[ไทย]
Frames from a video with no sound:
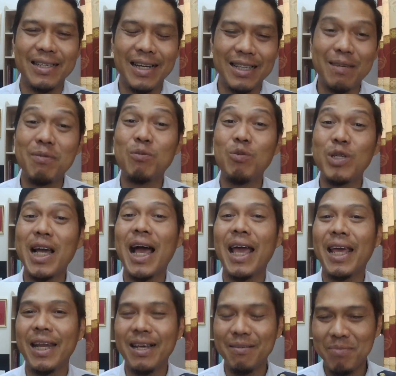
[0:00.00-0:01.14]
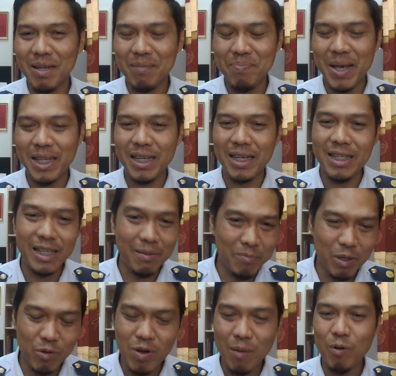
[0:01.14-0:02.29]
ถ้าเป็นผู้ชายนะเป็นอาแปะใจดี
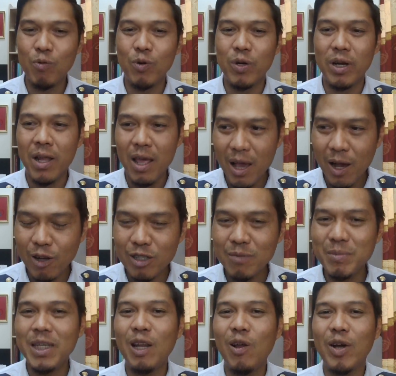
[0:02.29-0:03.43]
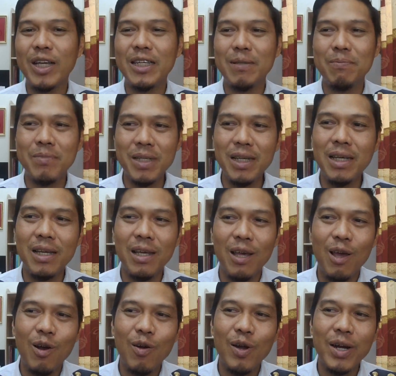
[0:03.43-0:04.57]
มีความอบอุ่น เขาจะมีรอยยิ้มที่
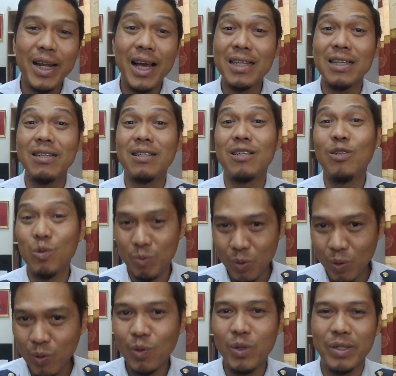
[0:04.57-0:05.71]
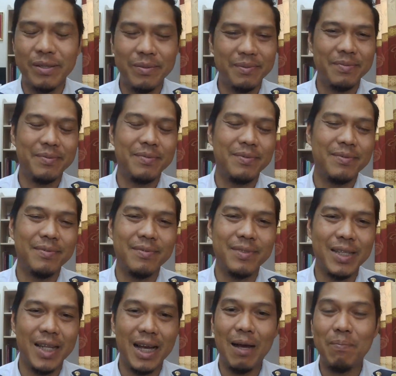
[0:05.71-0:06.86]
ค่อนข้างจะดึงดูดผู้คน
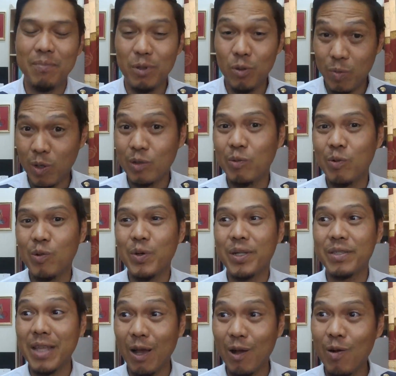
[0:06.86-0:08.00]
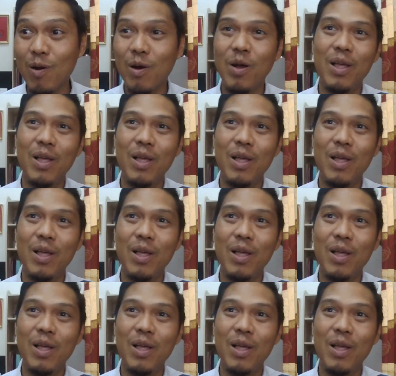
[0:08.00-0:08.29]
นะครับ อยู่พอสมควรแต่ก็